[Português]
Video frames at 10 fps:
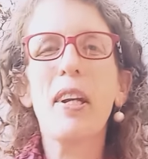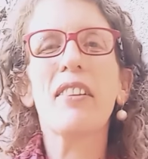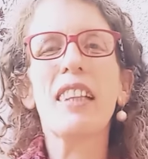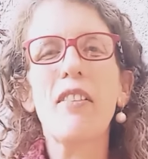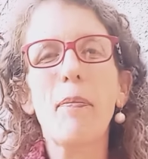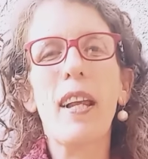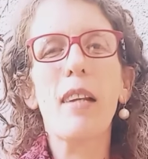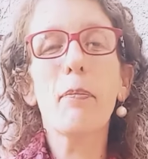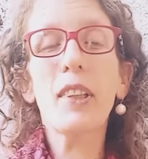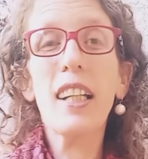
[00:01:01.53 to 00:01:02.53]
perguntava para
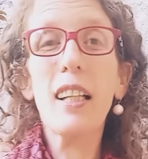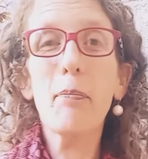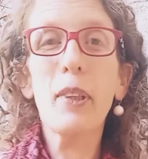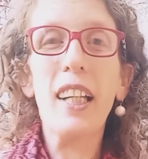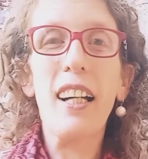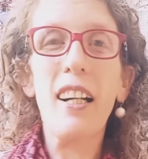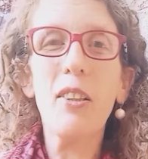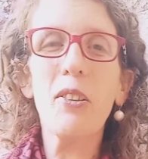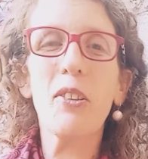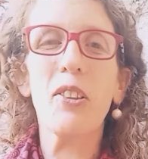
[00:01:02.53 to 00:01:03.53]
ela por que, que ela punha
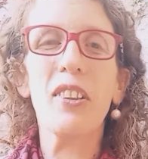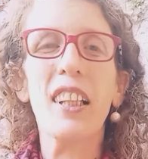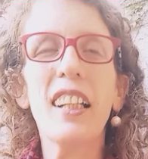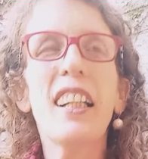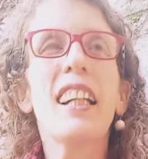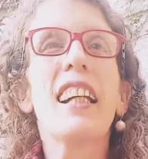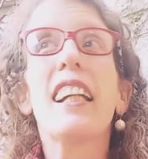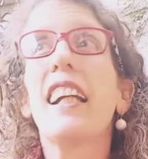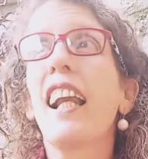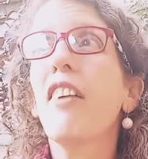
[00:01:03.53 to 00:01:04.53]
álcool, né?
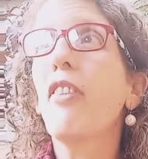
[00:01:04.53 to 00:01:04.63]
E ela